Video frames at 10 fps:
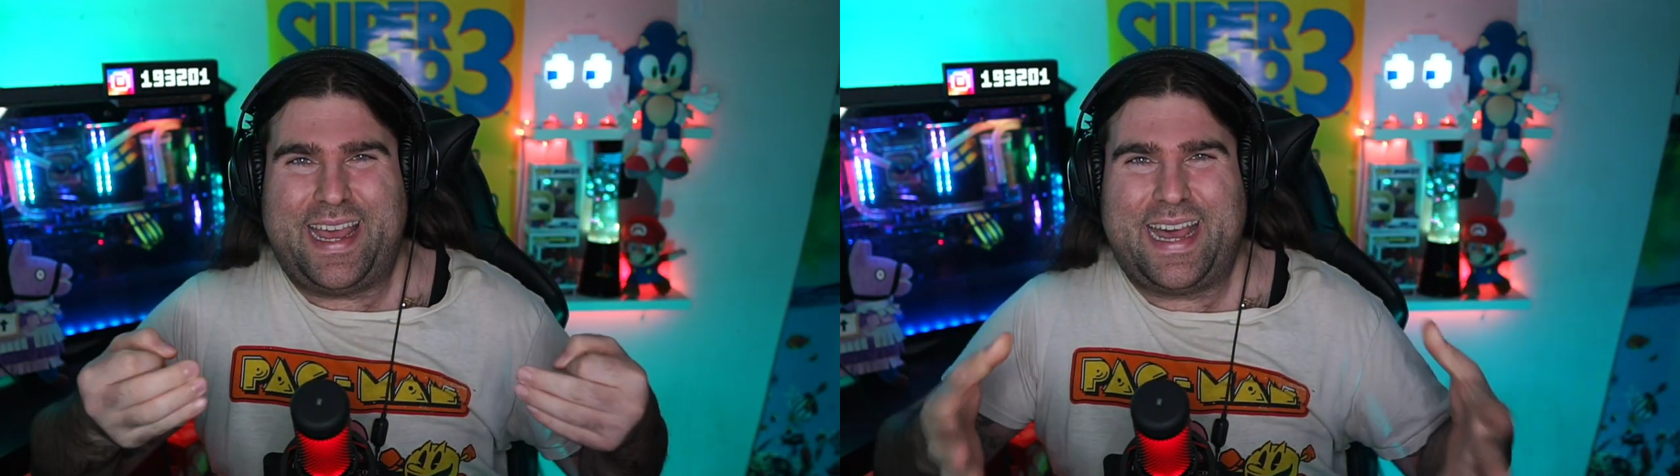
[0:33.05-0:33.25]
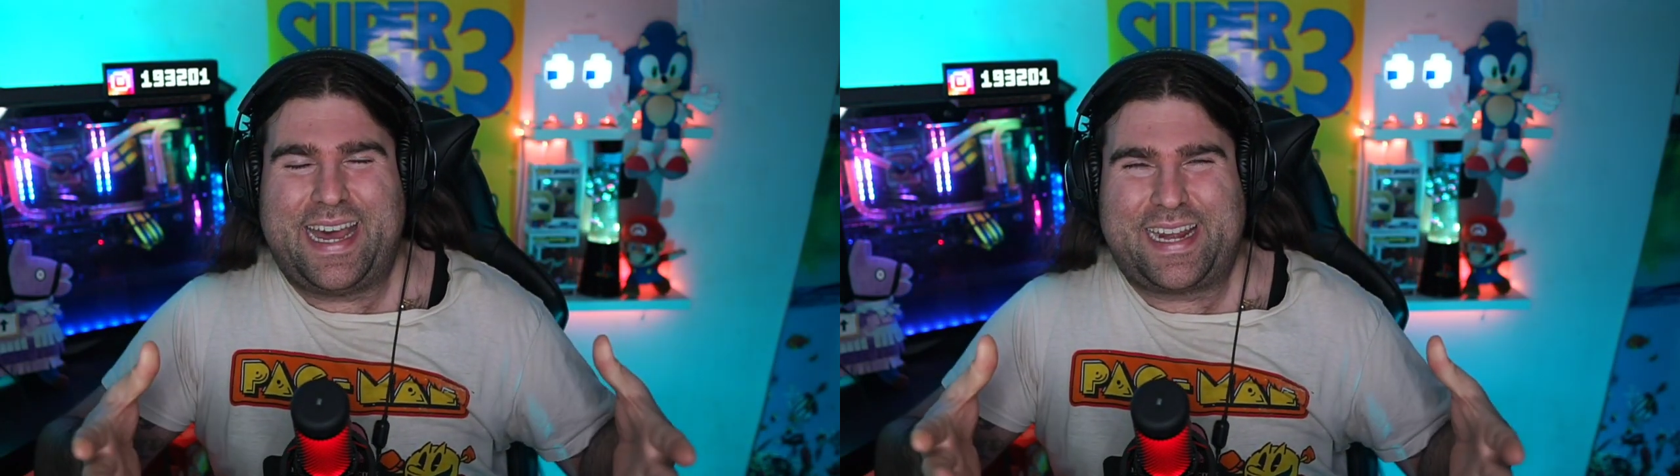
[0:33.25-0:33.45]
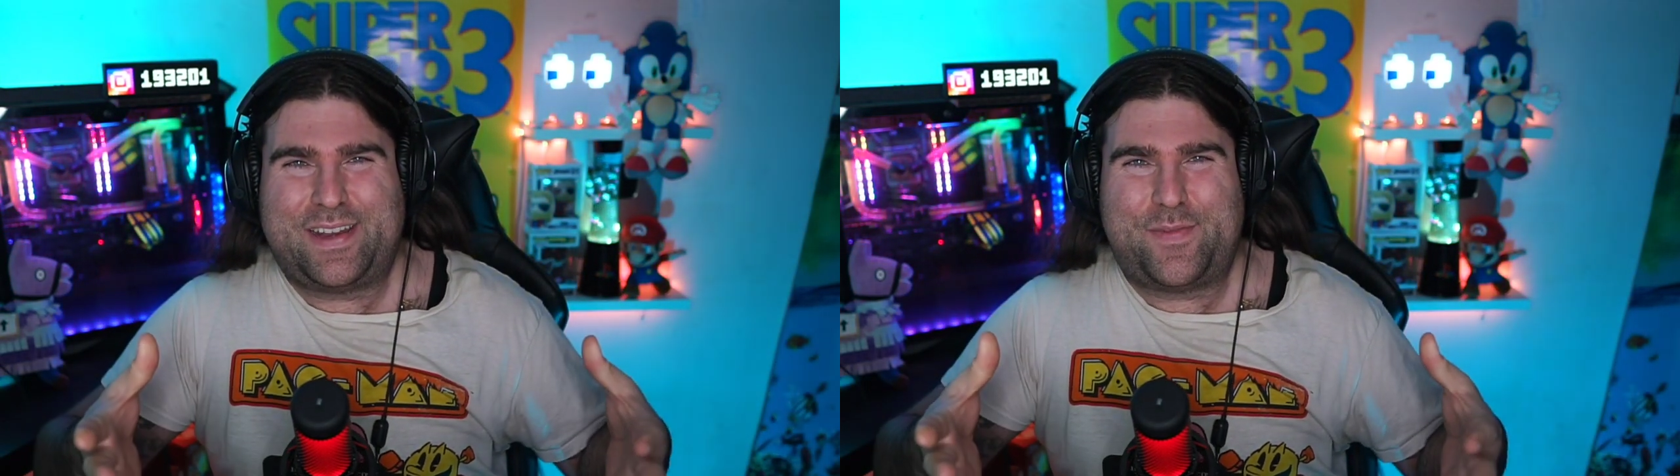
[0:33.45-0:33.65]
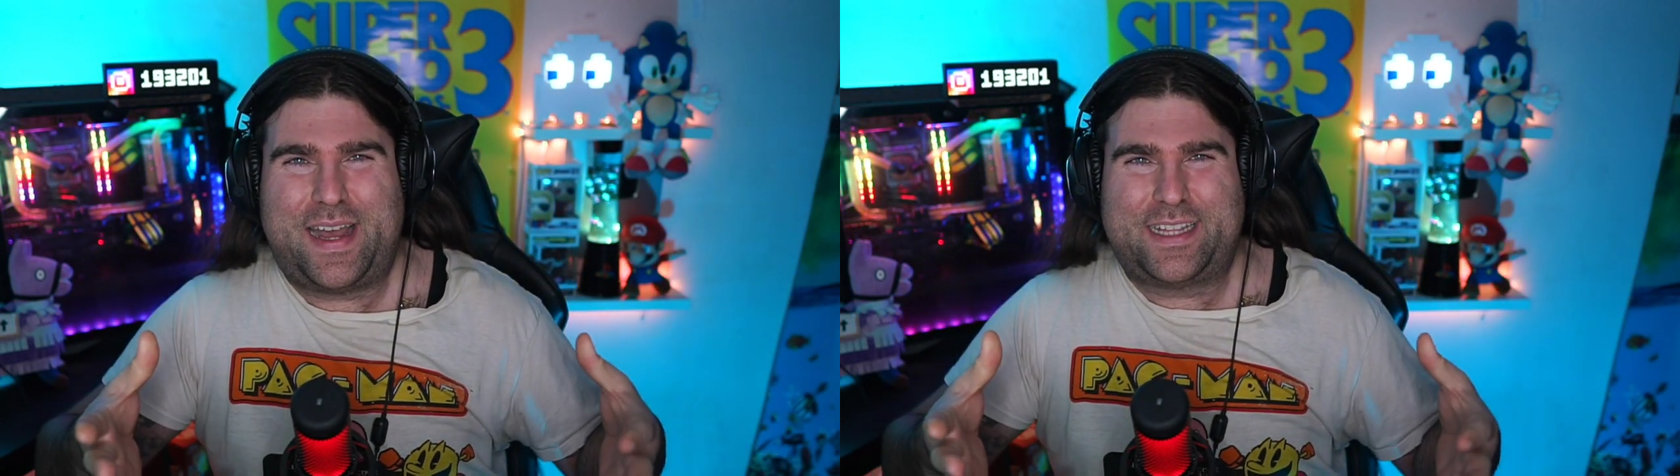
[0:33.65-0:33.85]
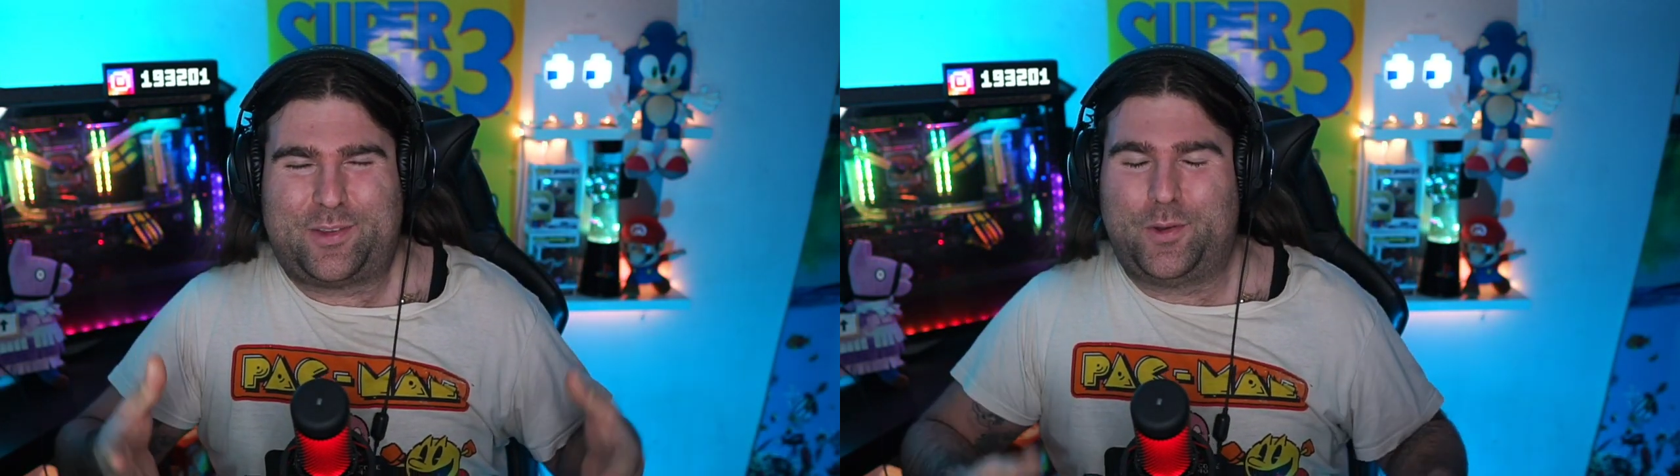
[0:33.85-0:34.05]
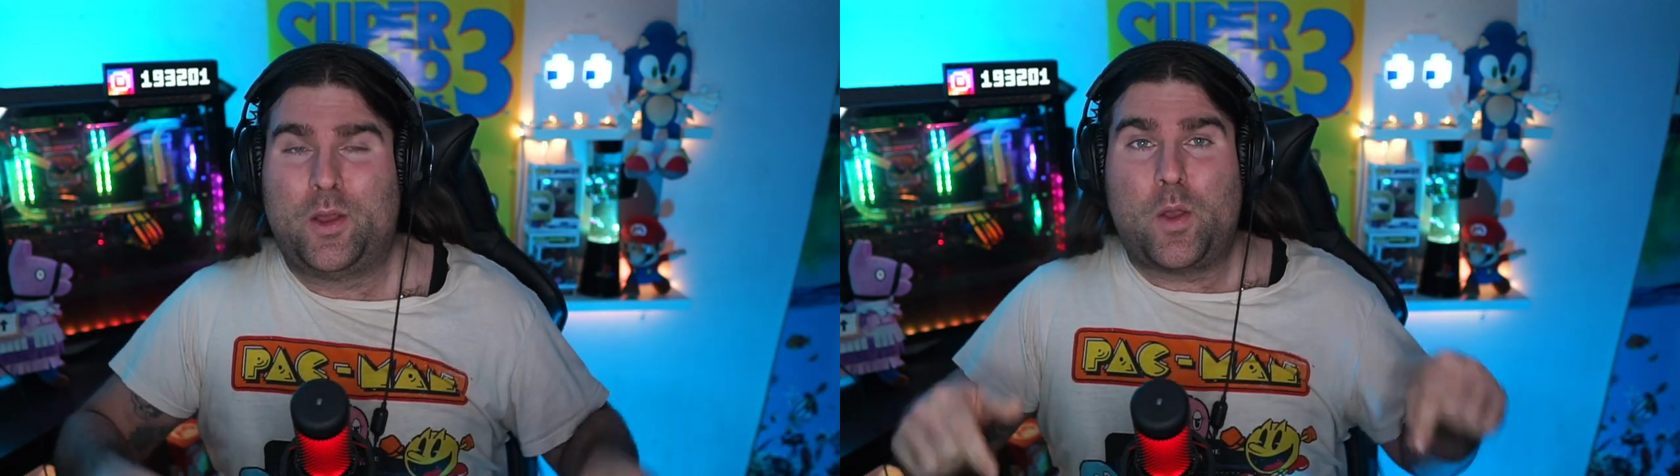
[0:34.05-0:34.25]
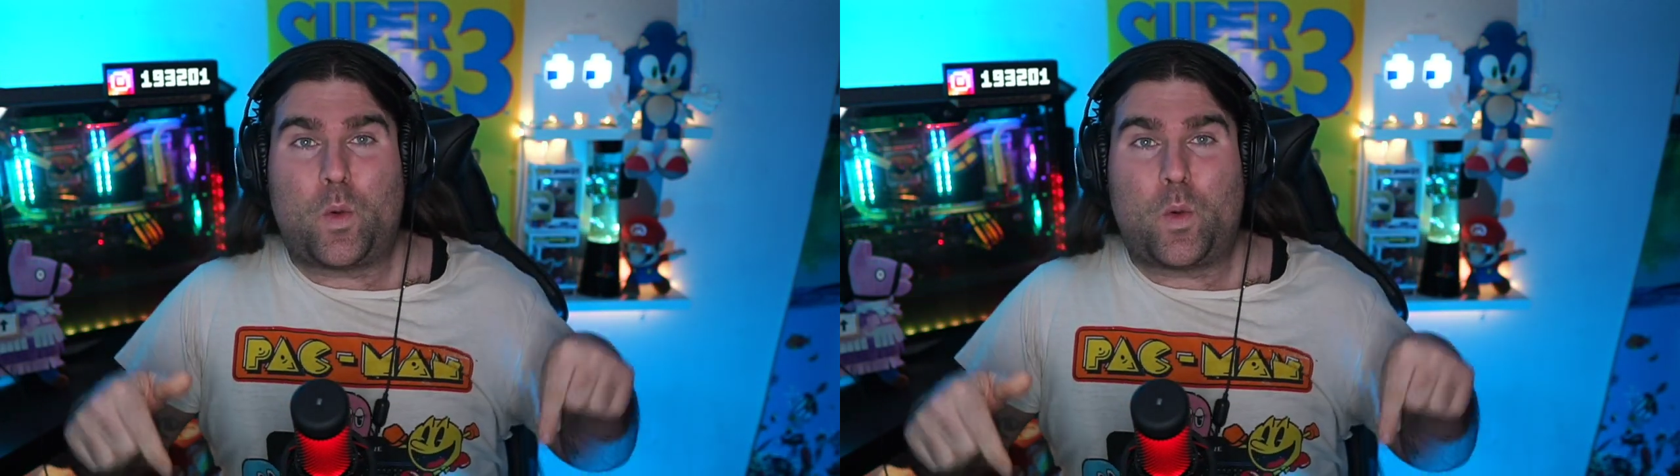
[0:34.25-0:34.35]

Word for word: arrivato,